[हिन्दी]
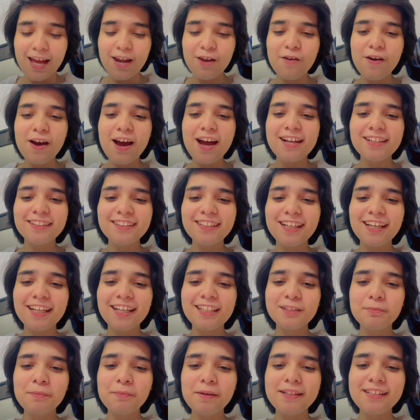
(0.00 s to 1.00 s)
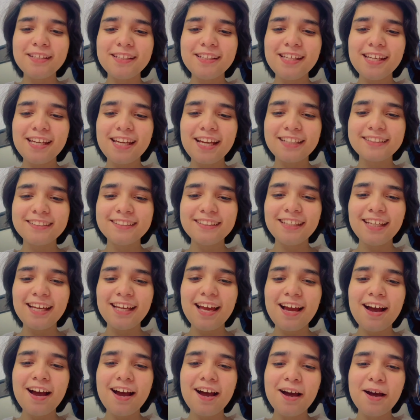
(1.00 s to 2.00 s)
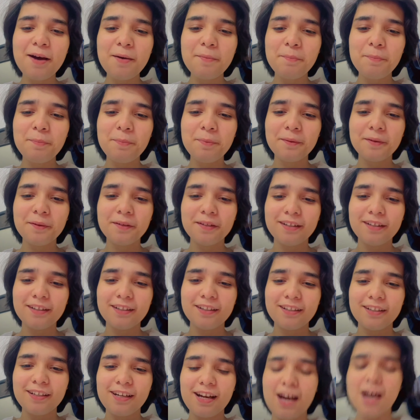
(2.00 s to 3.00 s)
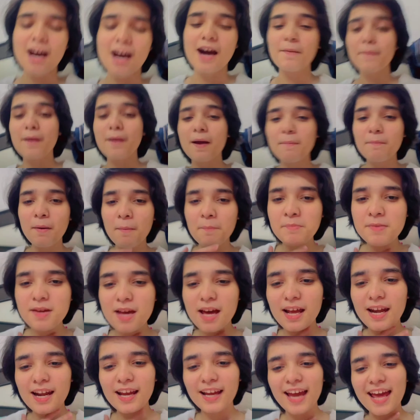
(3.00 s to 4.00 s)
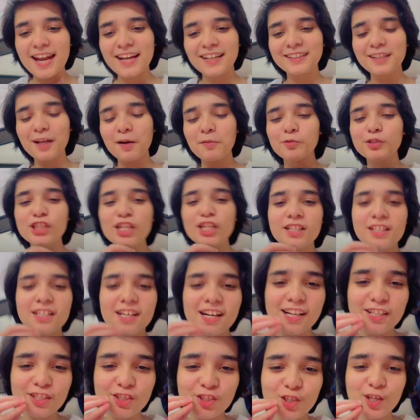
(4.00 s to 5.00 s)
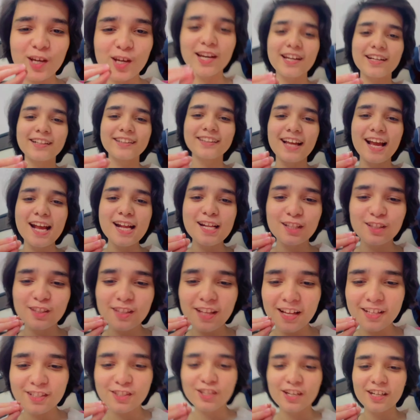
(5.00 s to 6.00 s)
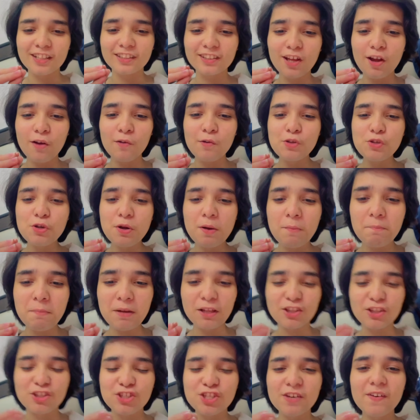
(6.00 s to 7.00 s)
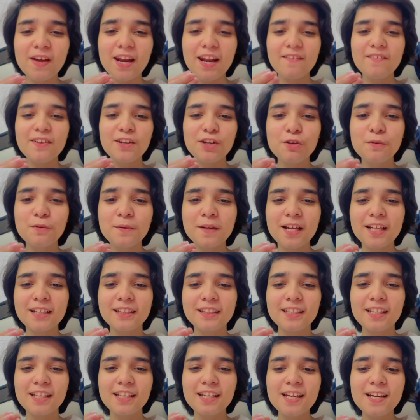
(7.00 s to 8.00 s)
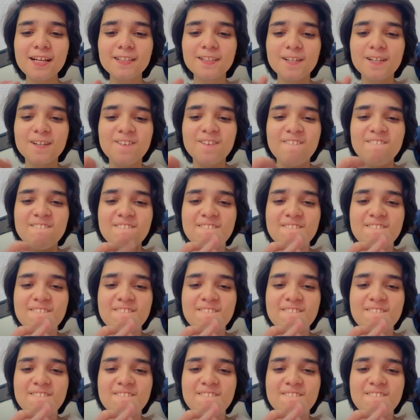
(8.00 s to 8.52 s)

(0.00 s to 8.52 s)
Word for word: हेलो आरजे करिश्मा दीदी कैसी हैं आप आपका मम्मी वाला कैरेक्टर मुझे इतना अच्छा लगता है इतना अच्छा लगता है वो जो बच्चे वाला वीडियो बनाती है ना